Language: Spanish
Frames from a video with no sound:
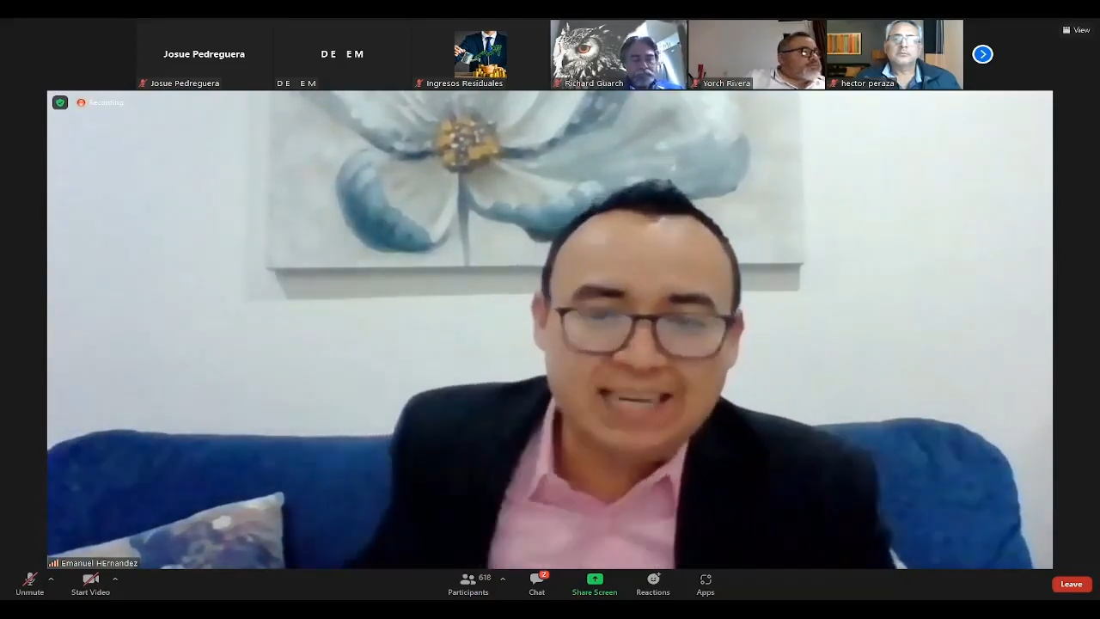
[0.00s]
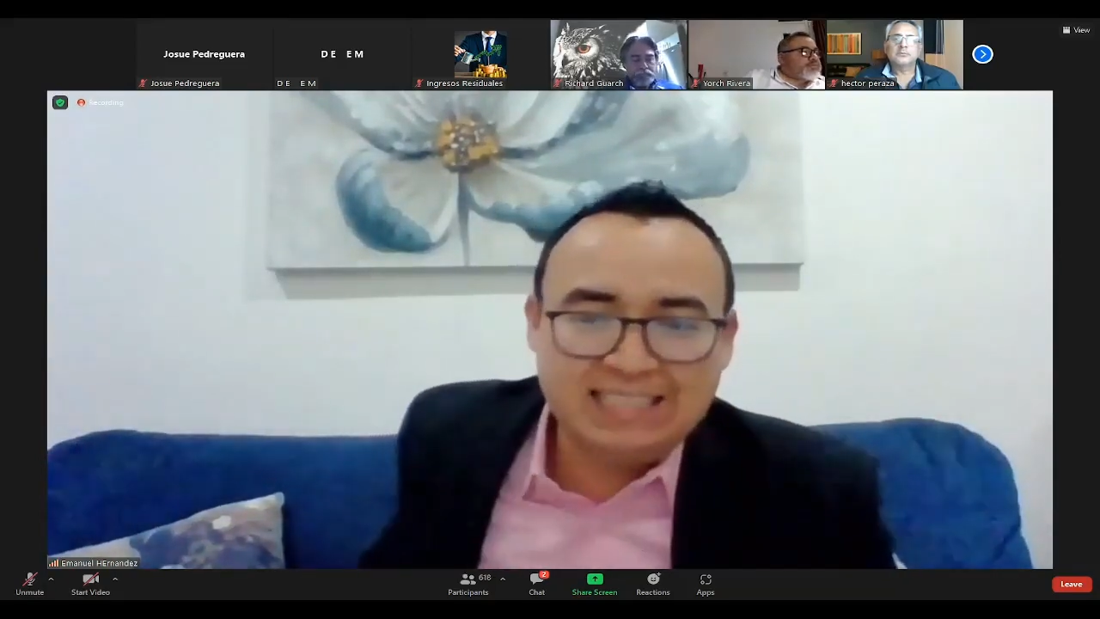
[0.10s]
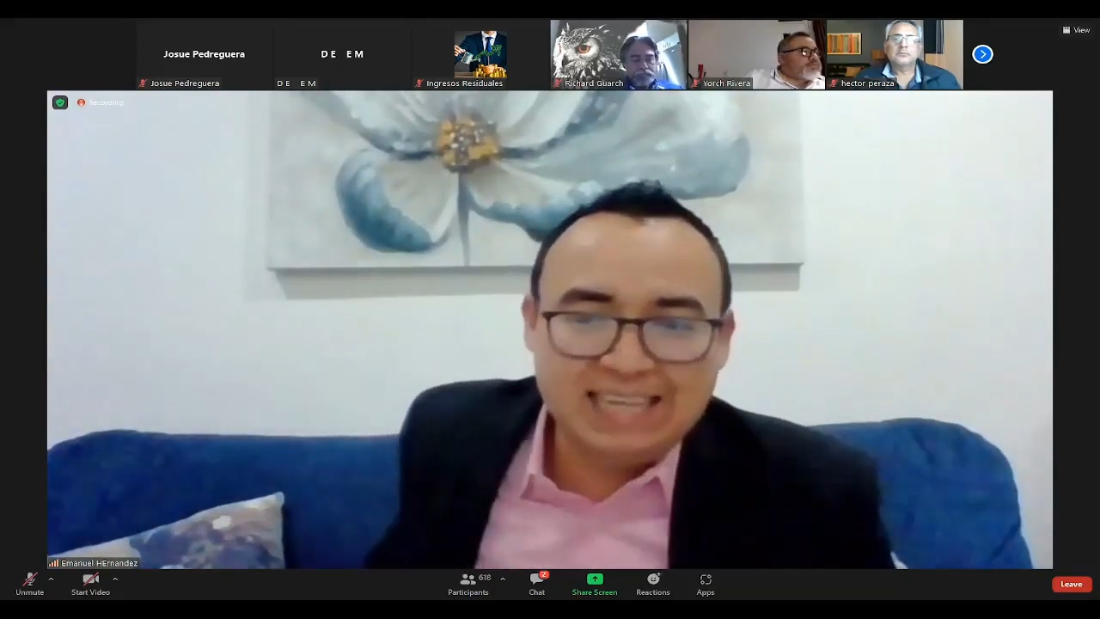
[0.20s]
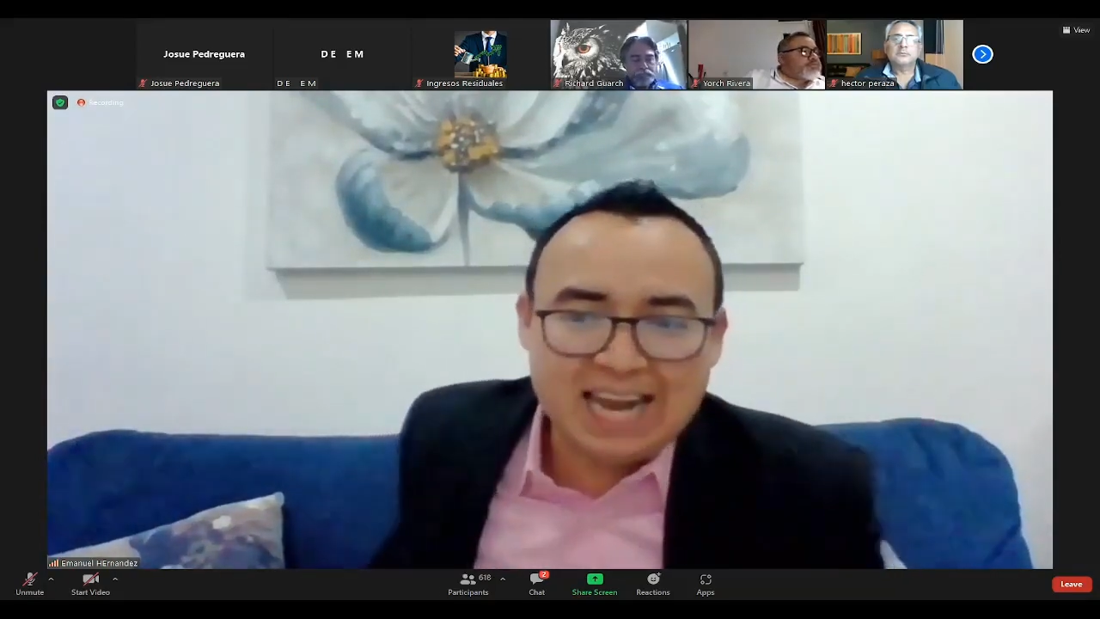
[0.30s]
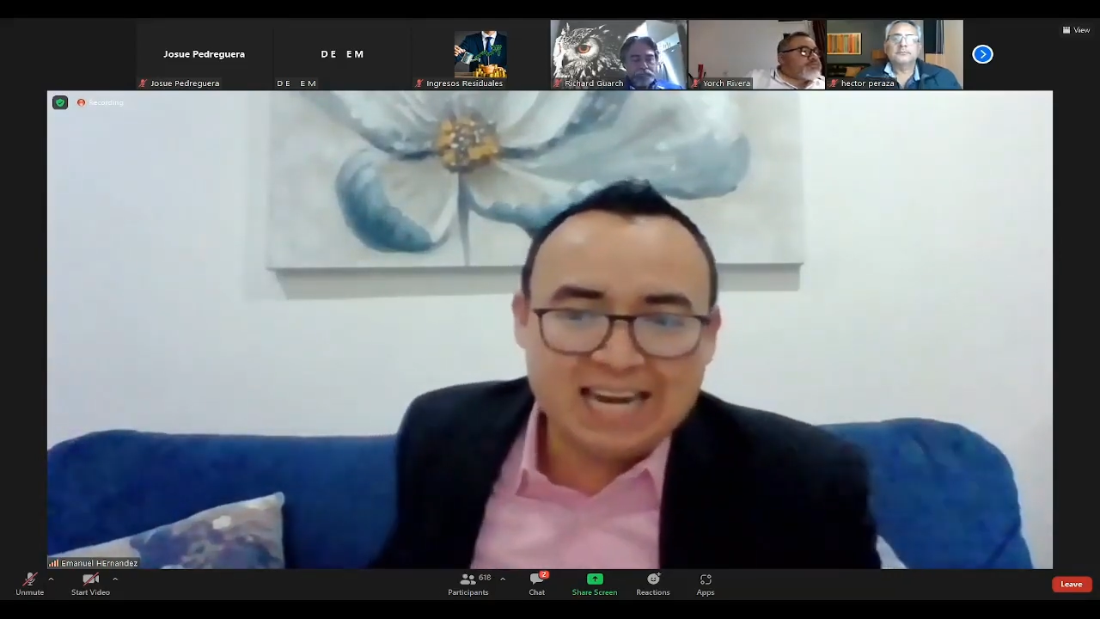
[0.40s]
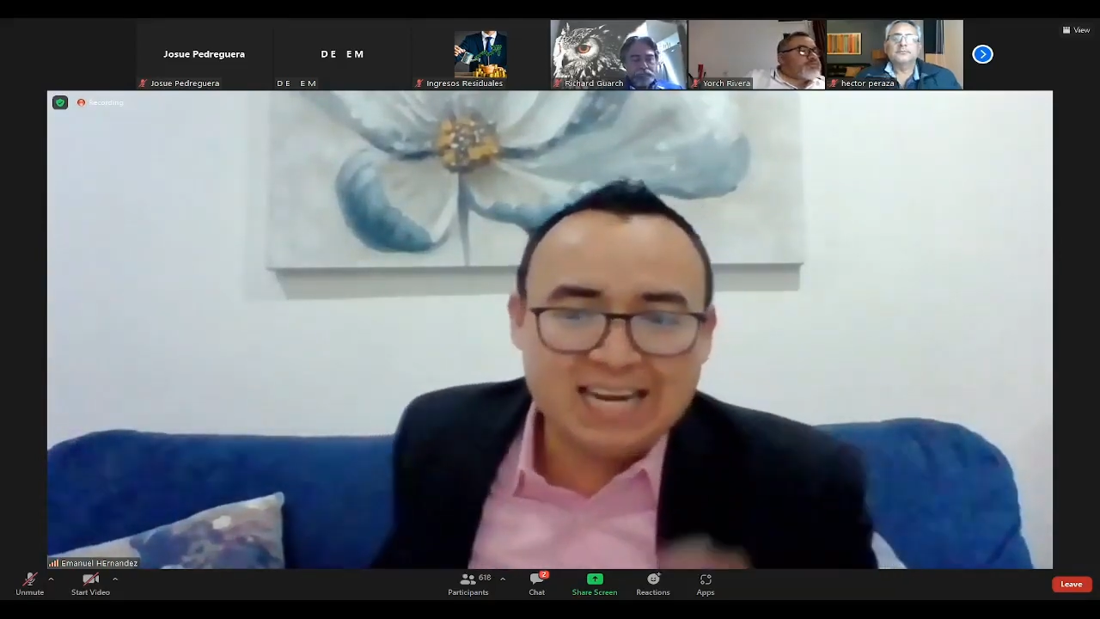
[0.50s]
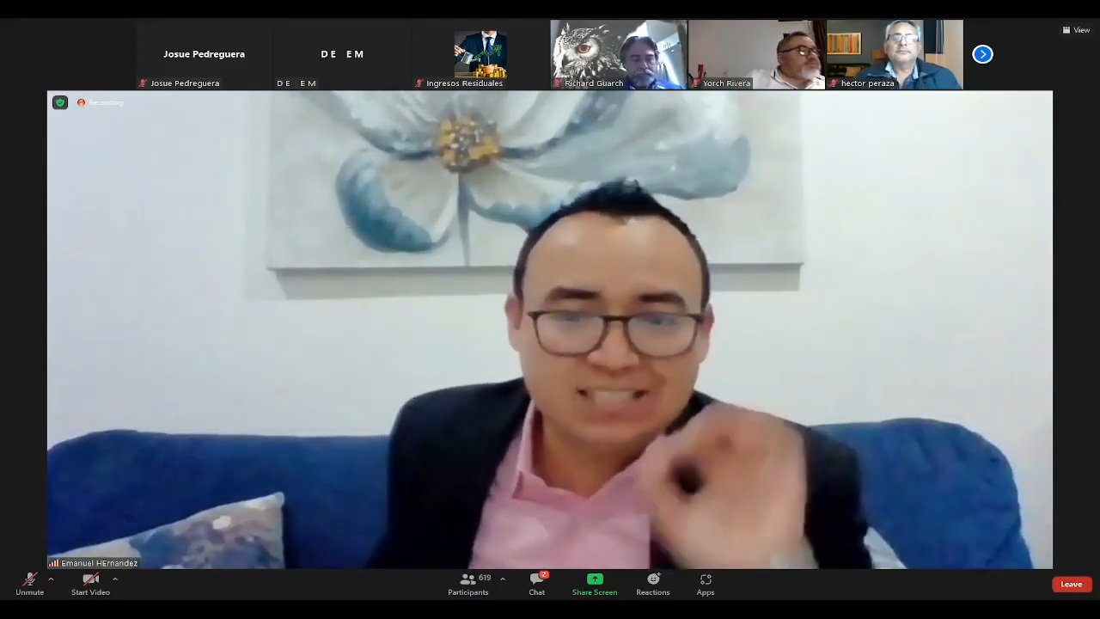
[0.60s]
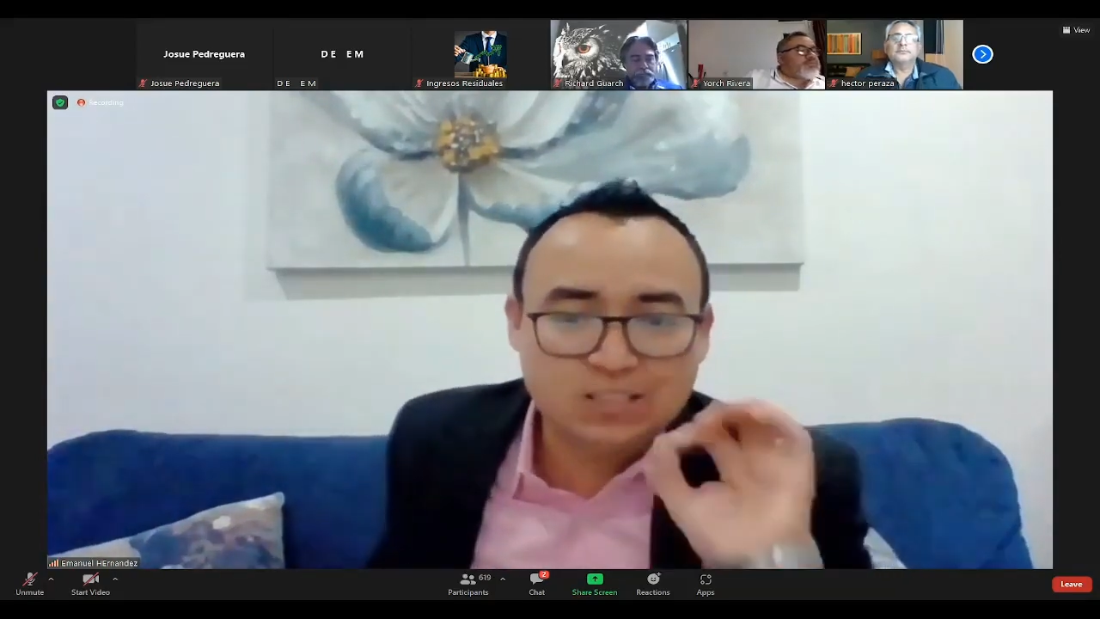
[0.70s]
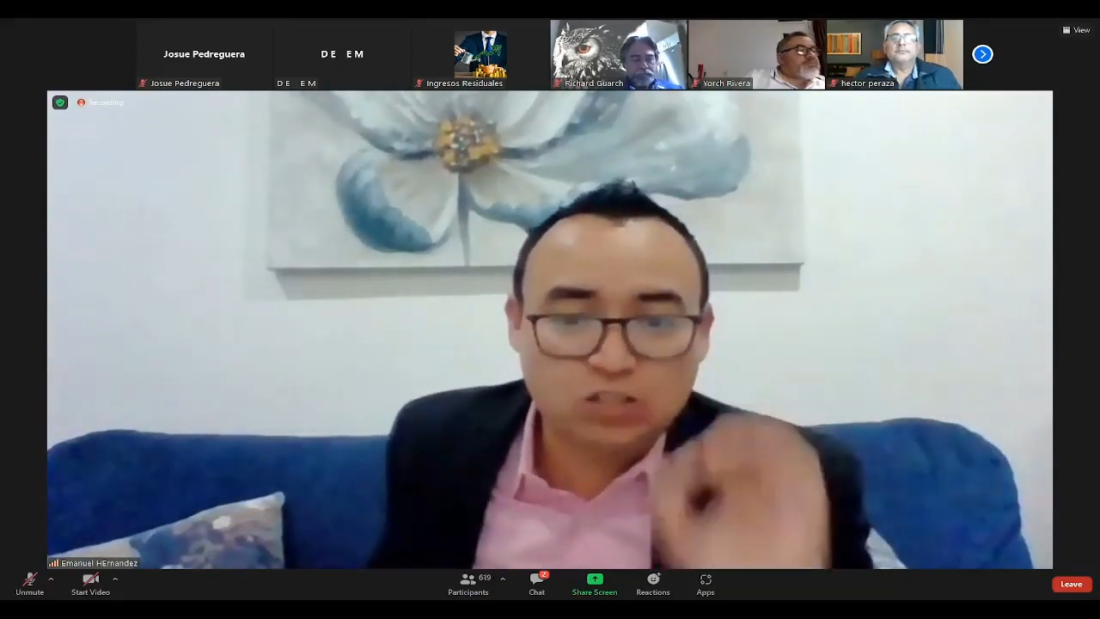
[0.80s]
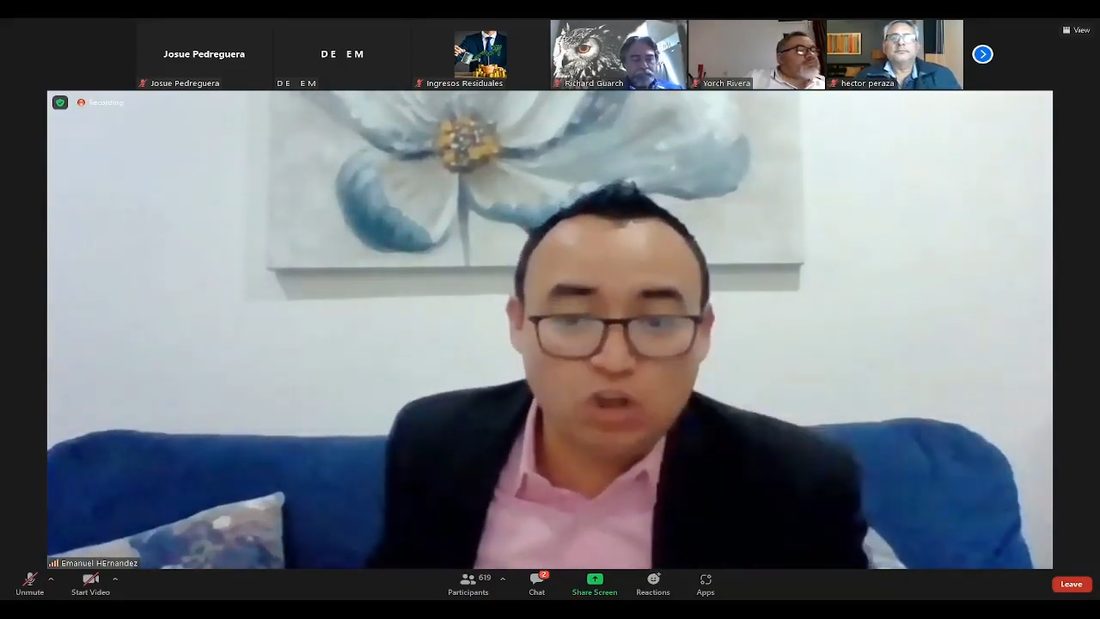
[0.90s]

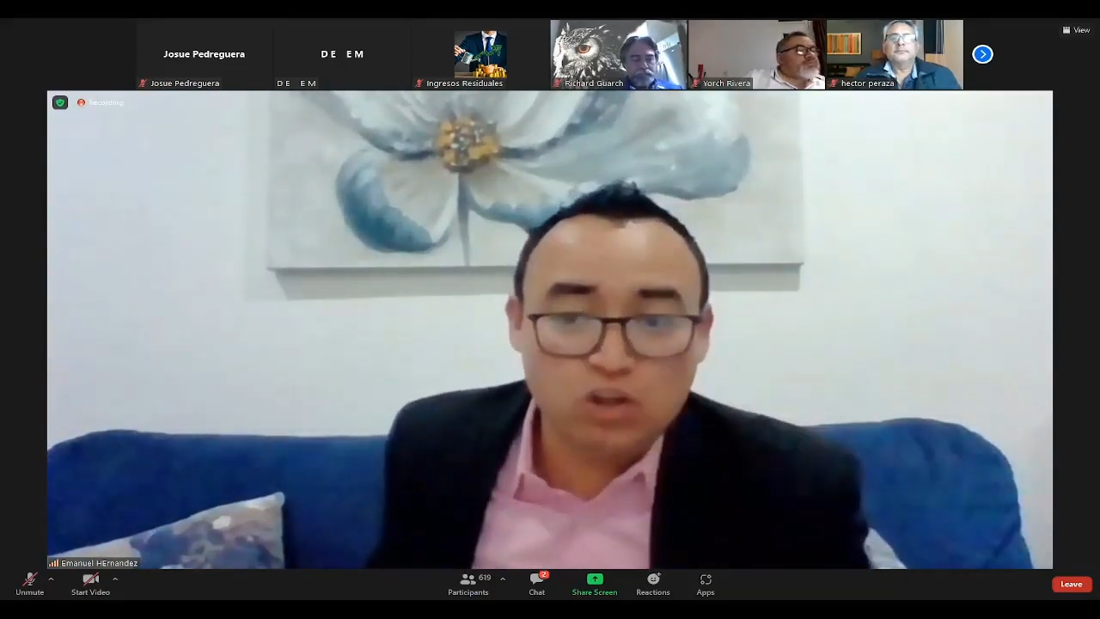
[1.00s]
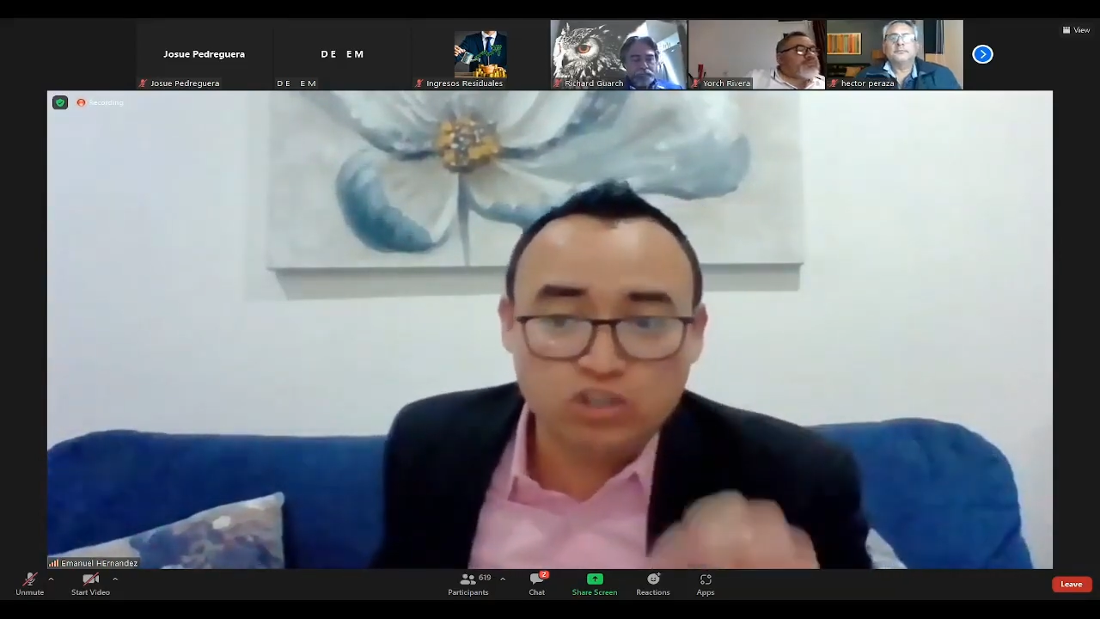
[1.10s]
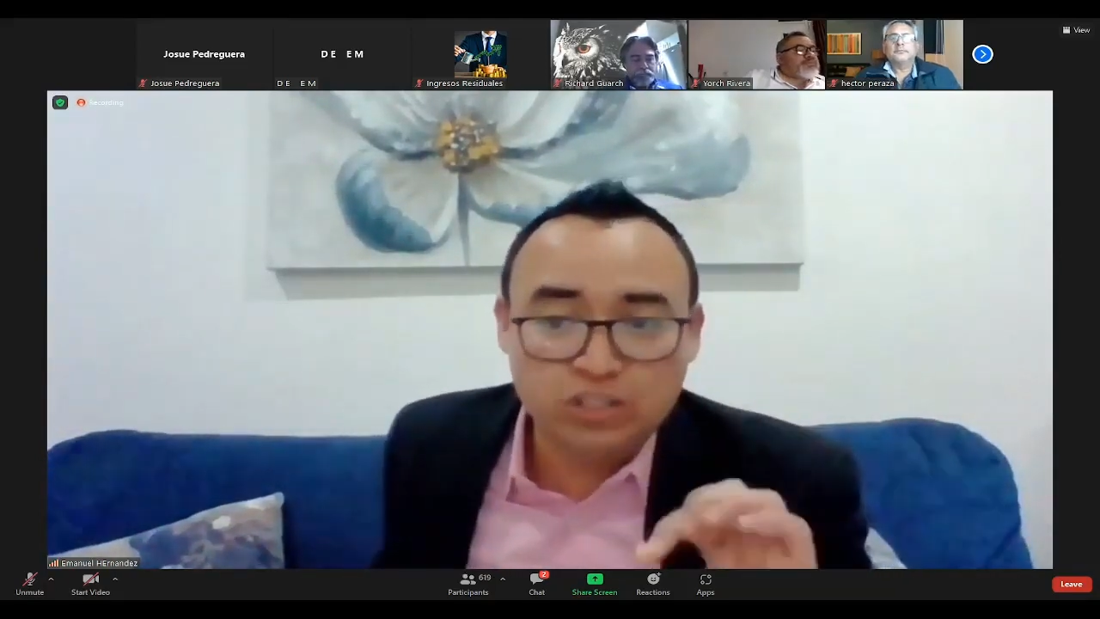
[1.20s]
retirarlas todos